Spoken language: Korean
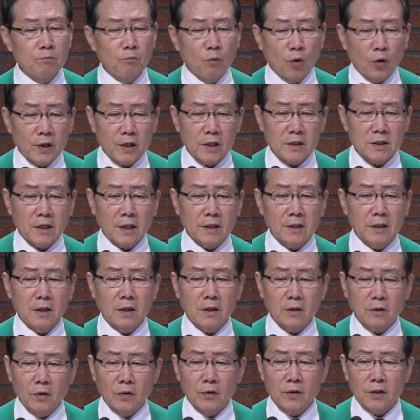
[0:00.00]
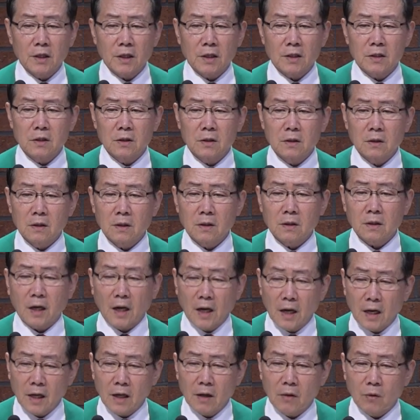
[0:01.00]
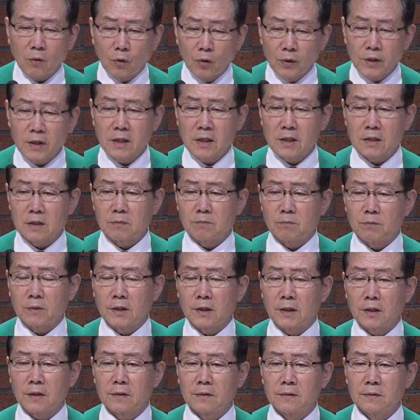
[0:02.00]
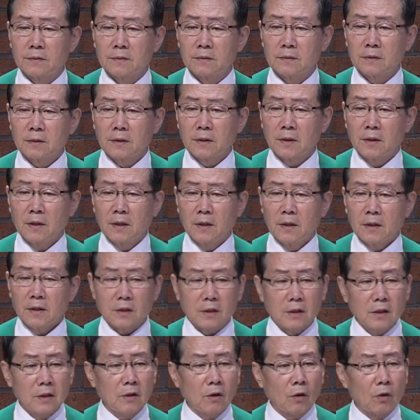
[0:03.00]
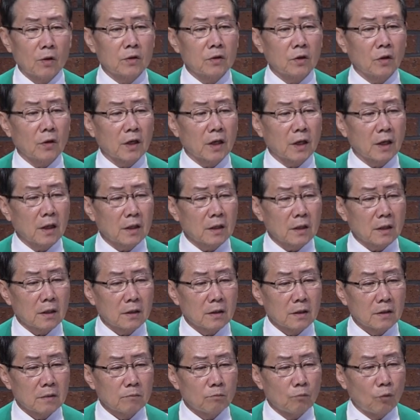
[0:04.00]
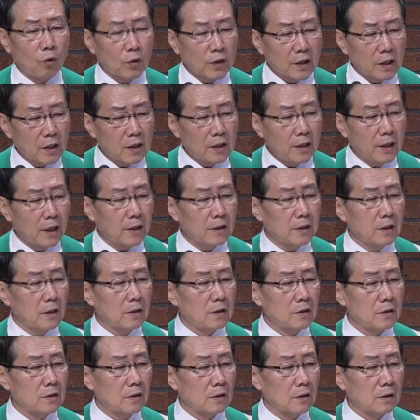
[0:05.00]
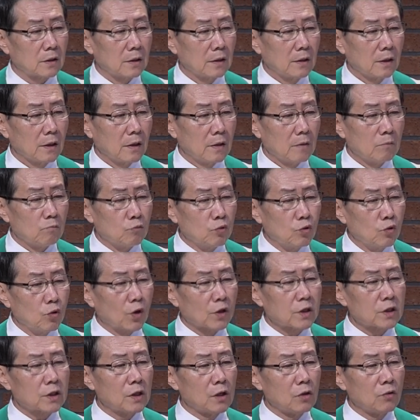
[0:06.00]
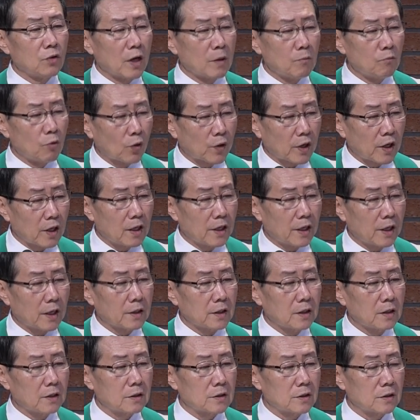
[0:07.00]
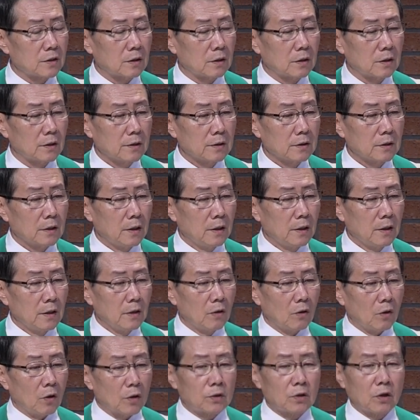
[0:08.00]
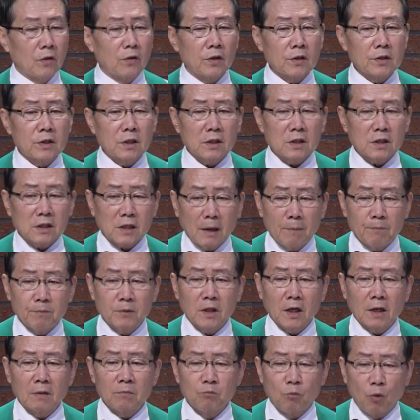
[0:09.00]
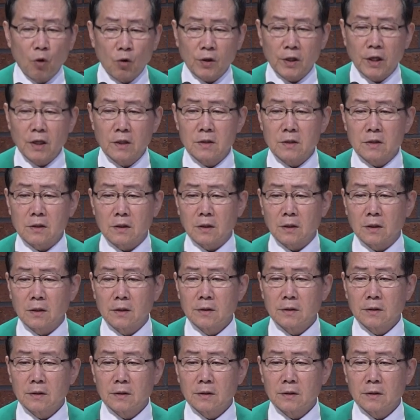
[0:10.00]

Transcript: 목회자들이 거기에 다 올인했습니다. 그런데 어떻게 목회를 해야 되는지, 무엇을 위해 목회를 해야 되는지, 어떤 것이 참된 목회인지,